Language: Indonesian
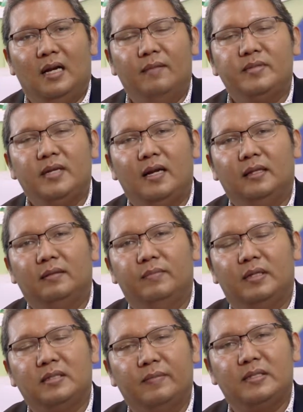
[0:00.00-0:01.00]
Salam sehat
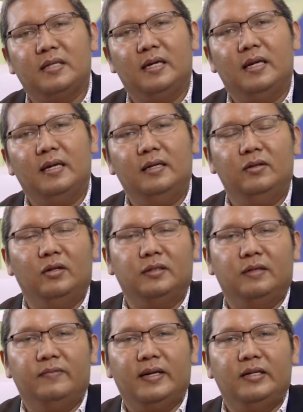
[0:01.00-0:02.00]
bersama saya
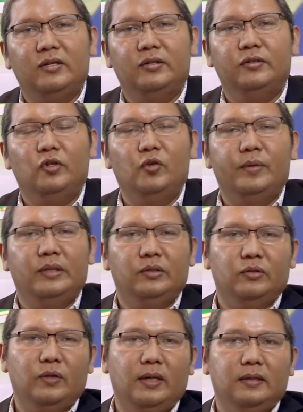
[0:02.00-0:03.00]
Dr. Faidon
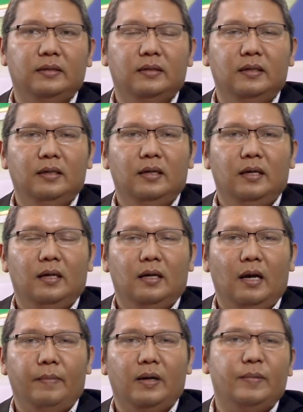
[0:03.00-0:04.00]
Lumanturuan.
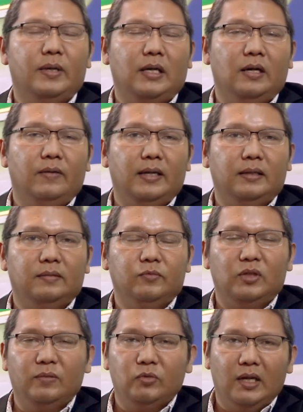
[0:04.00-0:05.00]
Apa kabar kawan?
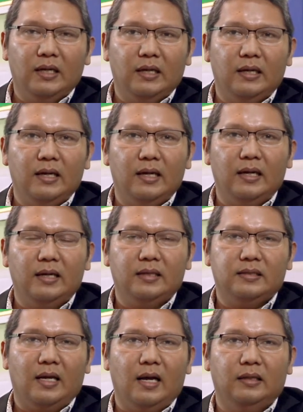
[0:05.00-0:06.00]
Mudah-mudahan
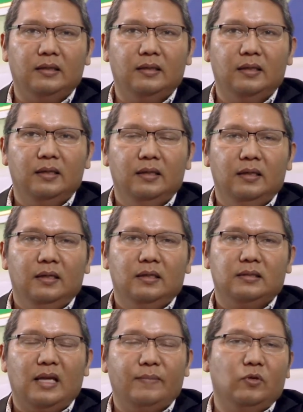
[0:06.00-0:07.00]
Anda sehat.
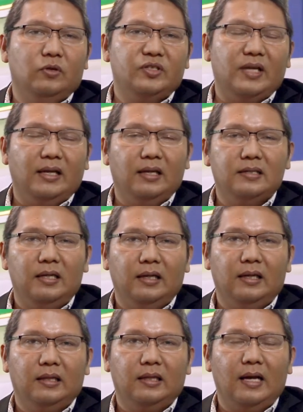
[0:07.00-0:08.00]
Saya mau sharing
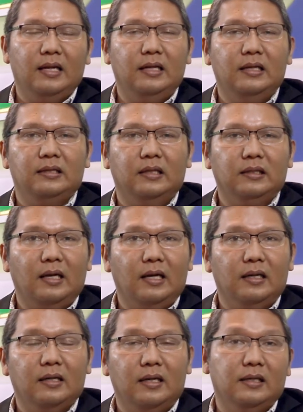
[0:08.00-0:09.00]
sedikit kali ini
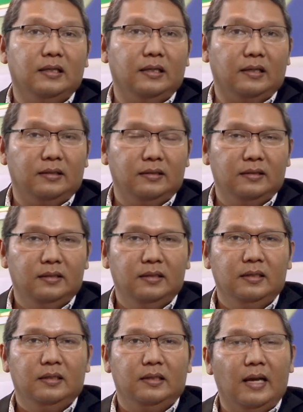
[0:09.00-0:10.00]
tentang kanker.
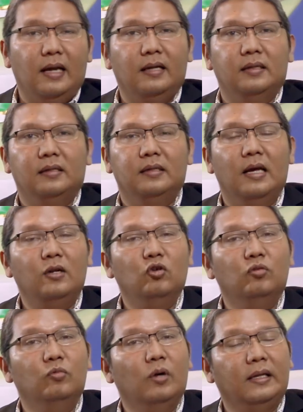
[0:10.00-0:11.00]
Ya, dan
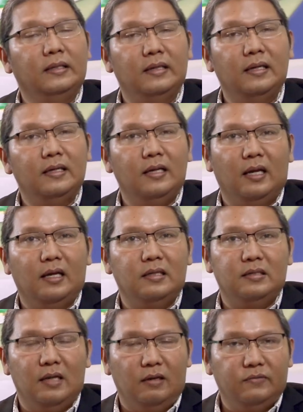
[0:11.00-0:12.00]
hubungannya
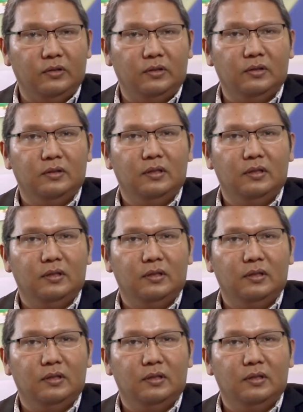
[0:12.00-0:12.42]
dengan junk food.